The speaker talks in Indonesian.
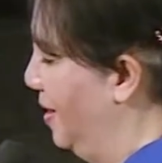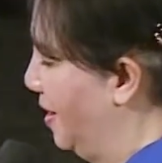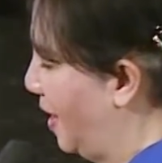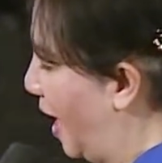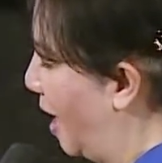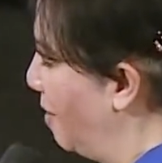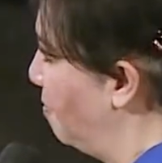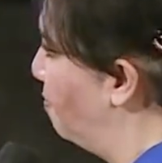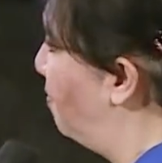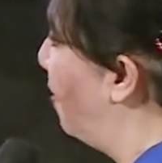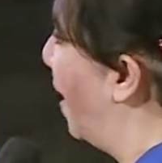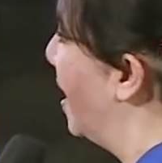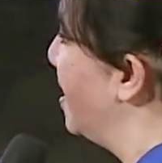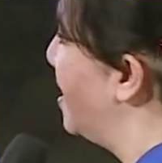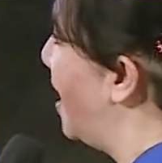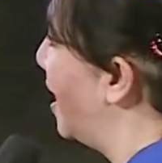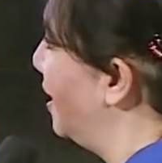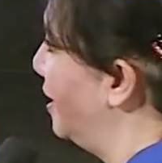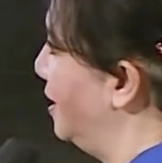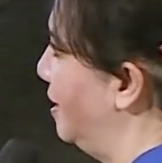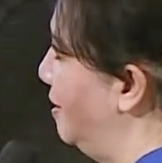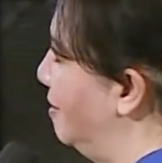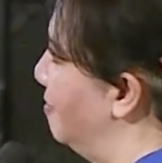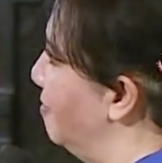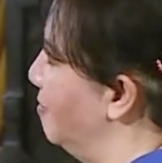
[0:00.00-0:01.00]
Kan banyak
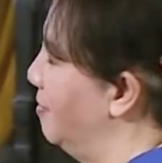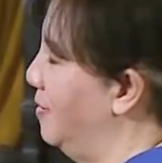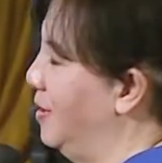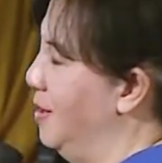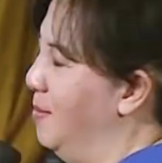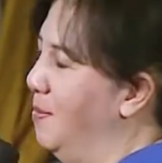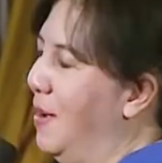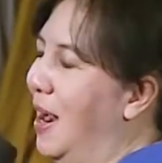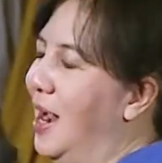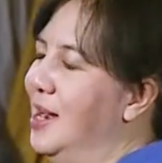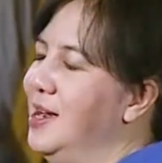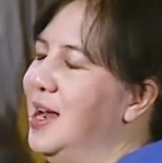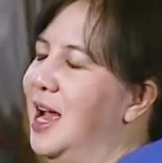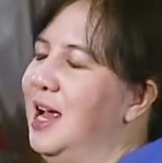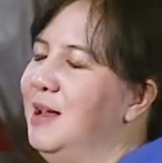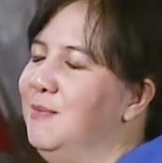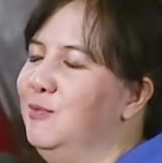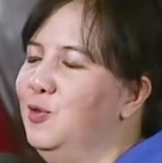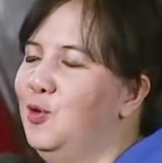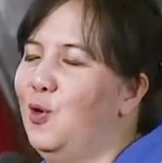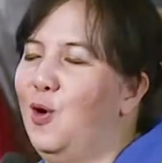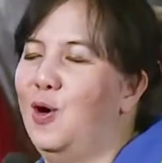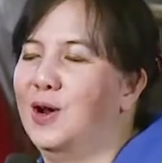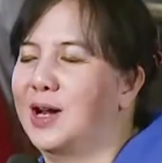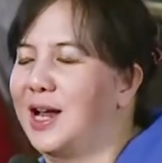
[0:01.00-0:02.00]
nih di
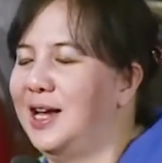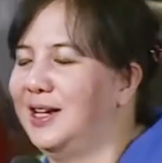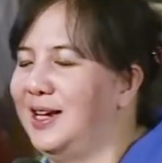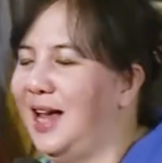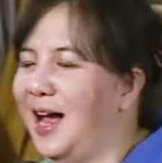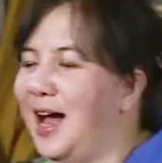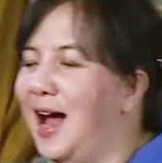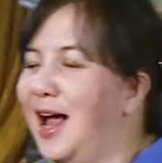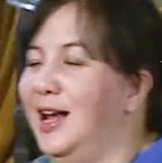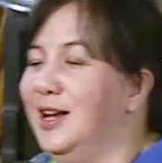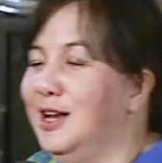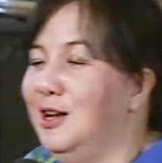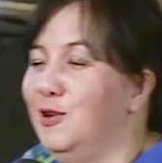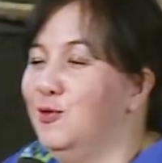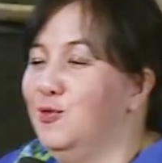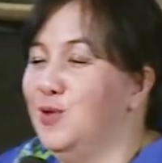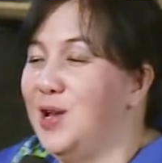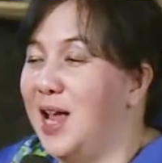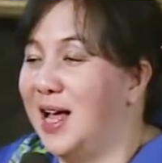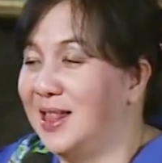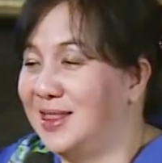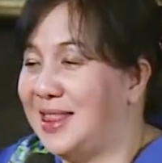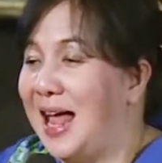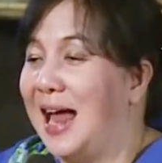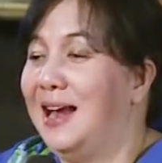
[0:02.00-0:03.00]
Mahanaim tuh orang yang
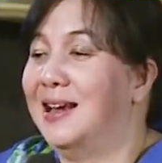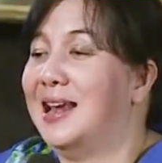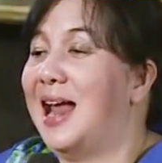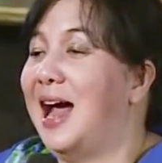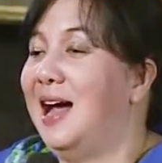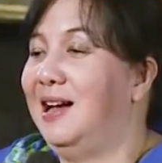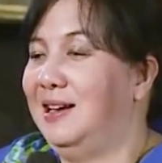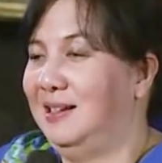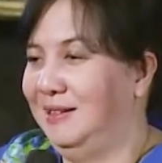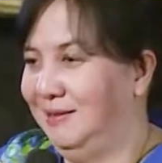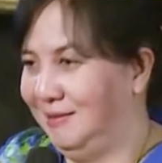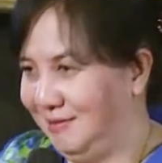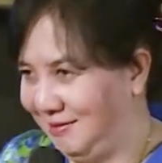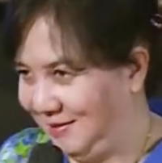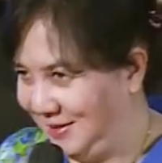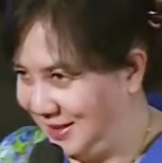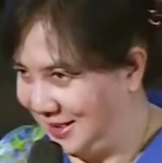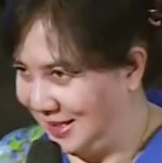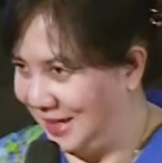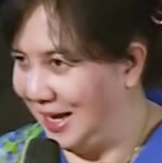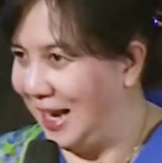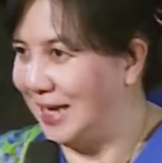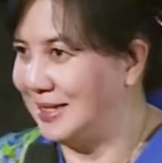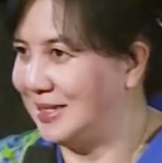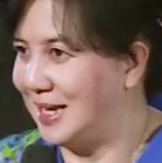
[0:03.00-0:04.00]
haleluya tanah
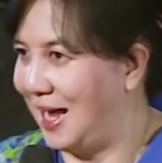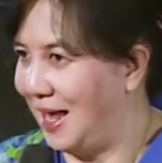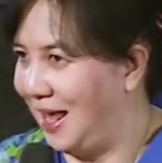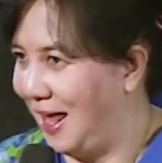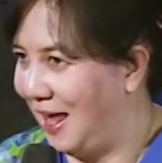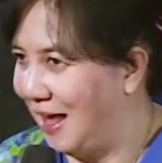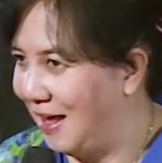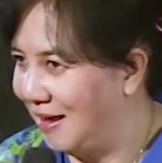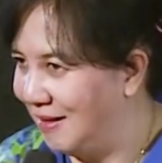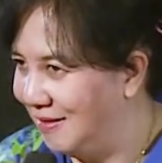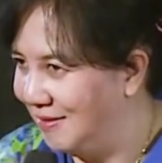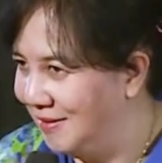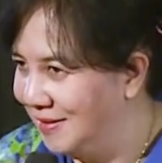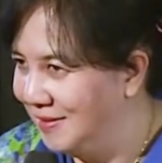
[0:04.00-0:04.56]
istilah saya.